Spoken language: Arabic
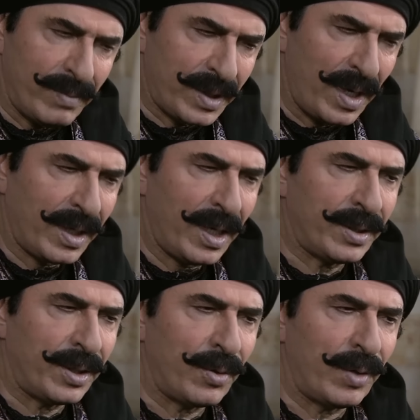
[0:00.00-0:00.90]
أنا
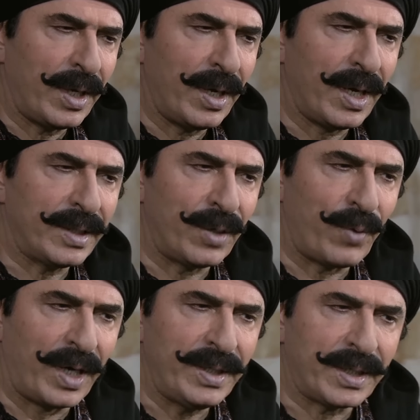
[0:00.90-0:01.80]
متأكد إنه اللي أخذ
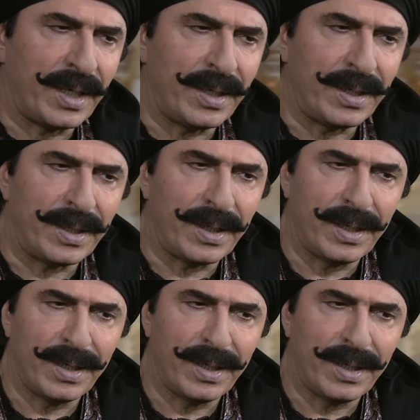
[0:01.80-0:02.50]
وعيكي